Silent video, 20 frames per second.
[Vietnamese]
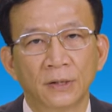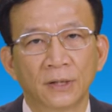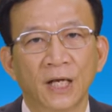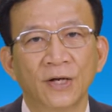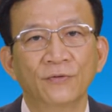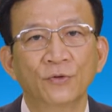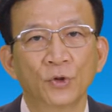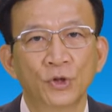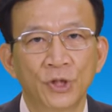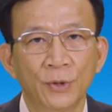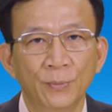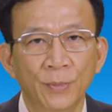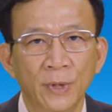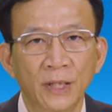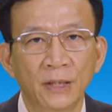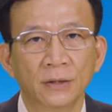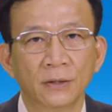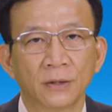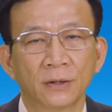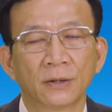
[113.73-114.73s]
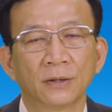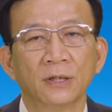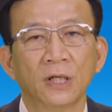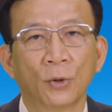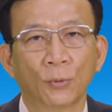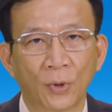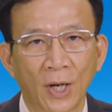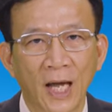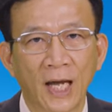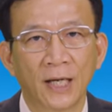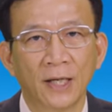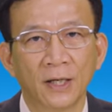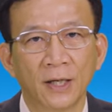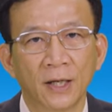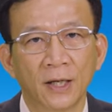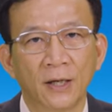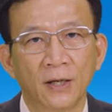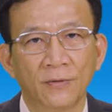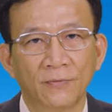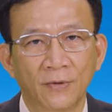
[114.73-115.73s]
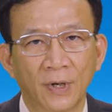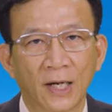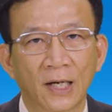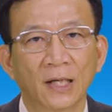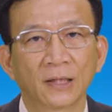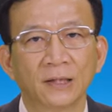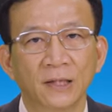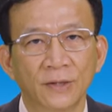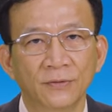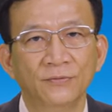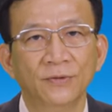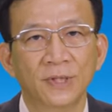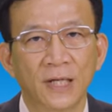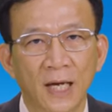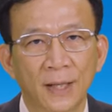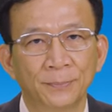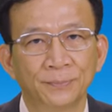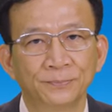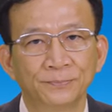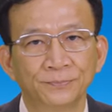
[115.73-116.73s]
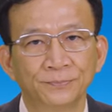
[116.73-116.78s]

Thành phố Hồ Chí Minh, Đồng Nai và các tỉnh phía Nam.